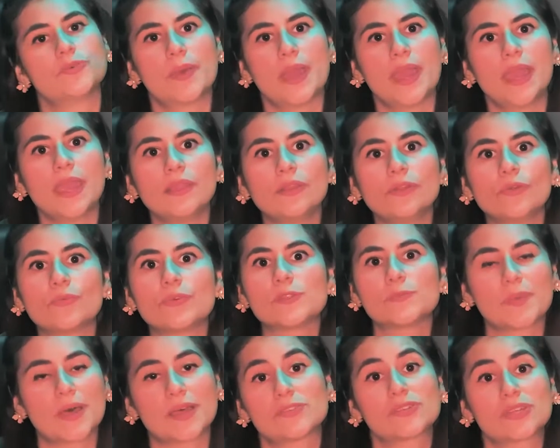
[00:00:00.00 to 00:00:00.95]
bem num
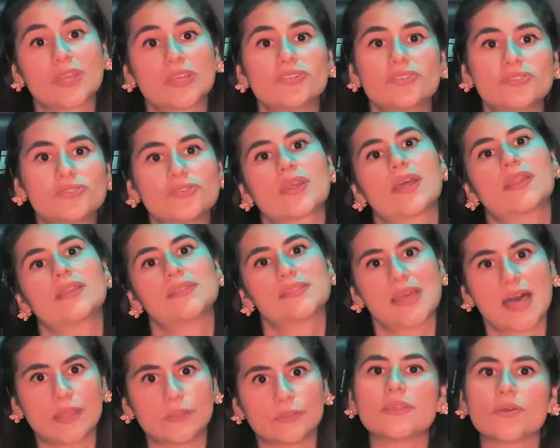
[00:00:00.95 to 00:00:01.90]
espaço que é
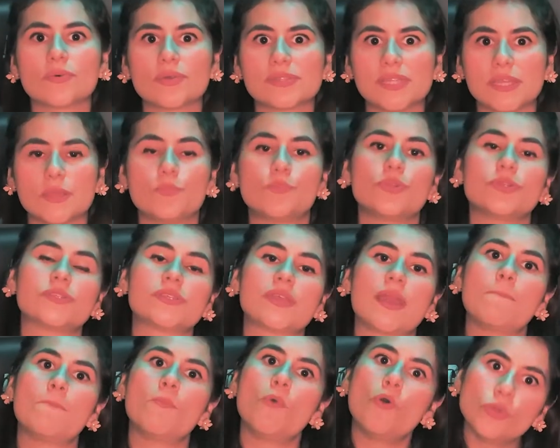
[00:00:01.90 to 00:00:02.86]
desorganizado. Então, assim, por isso que
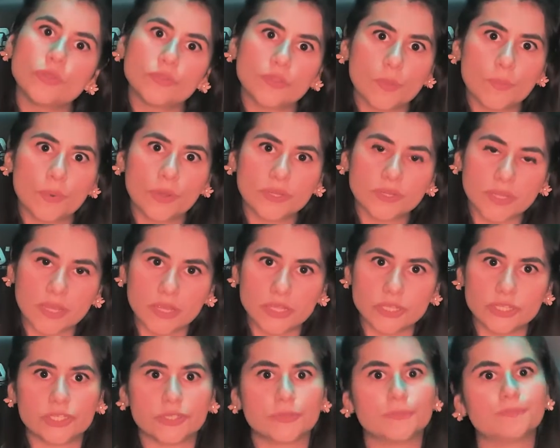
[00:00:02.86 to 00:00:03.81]
é muito
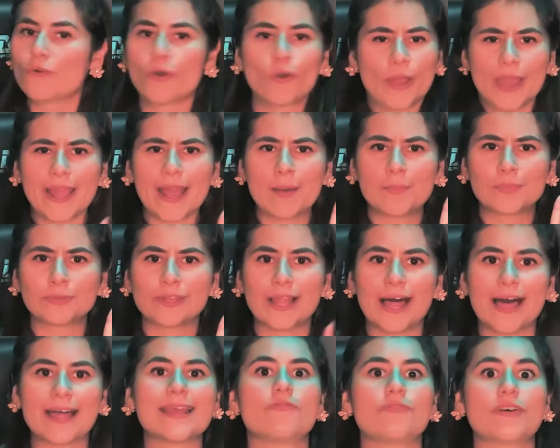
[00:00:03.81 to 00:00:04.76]
importante, vou
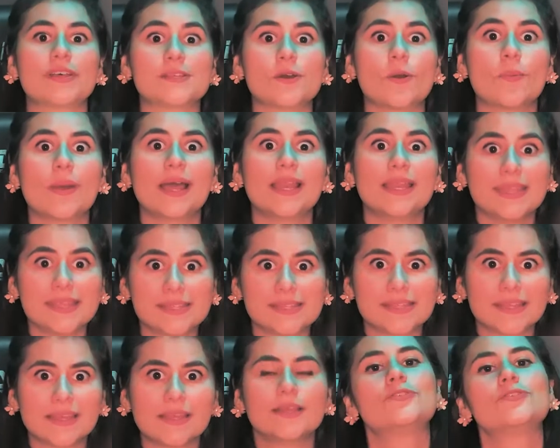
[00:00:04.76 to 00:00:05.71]
recapitular, fazer uma
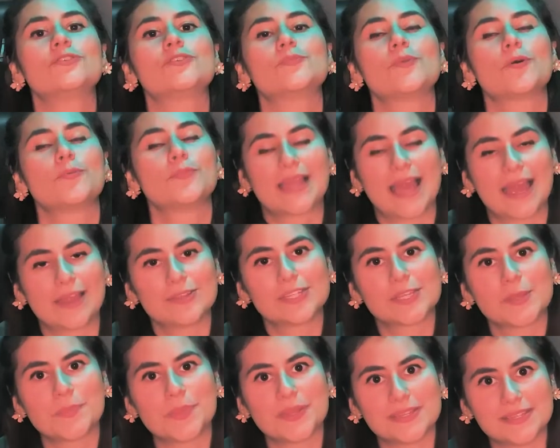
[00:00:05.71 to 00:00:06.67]
lista dos mobiliários
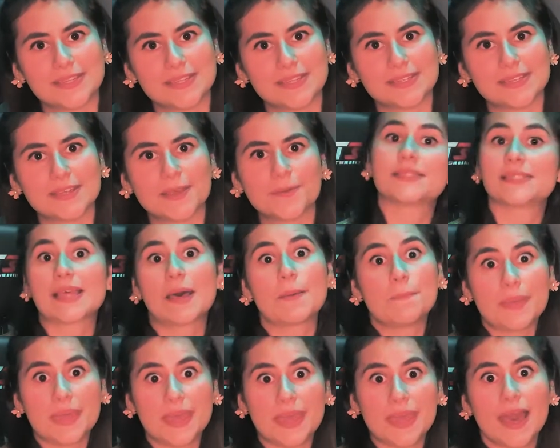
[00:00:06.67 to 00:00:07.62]
que precisa,
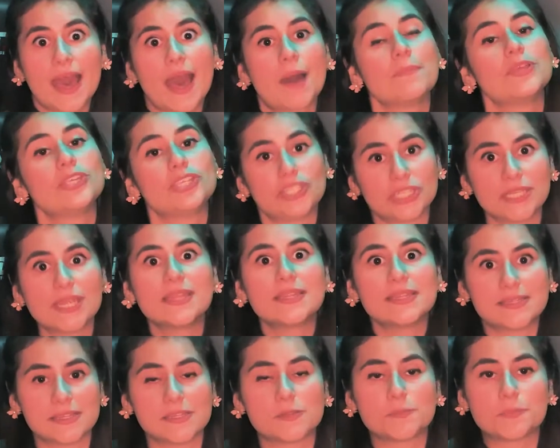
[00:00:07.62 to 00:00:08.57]
saber a medida
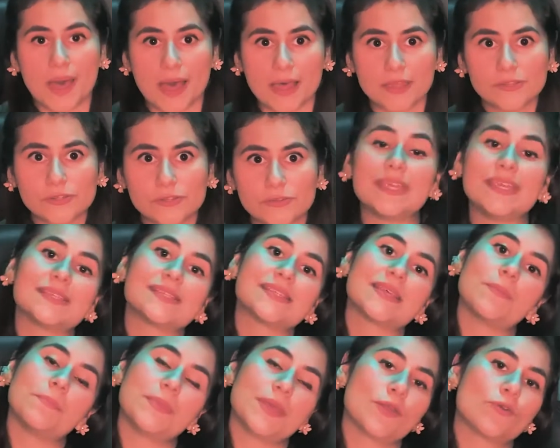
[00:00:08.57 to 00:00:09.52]
desse espaço e
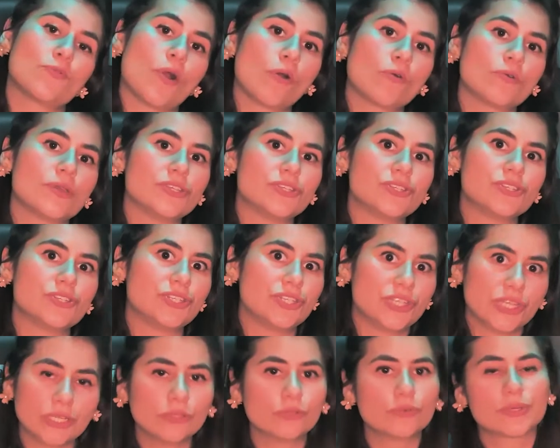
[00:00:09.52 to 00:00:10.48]
saber qual que
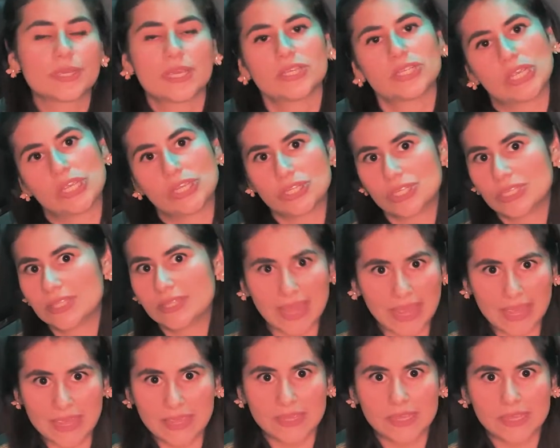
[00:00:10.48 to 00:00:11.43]
estilo que a gente tem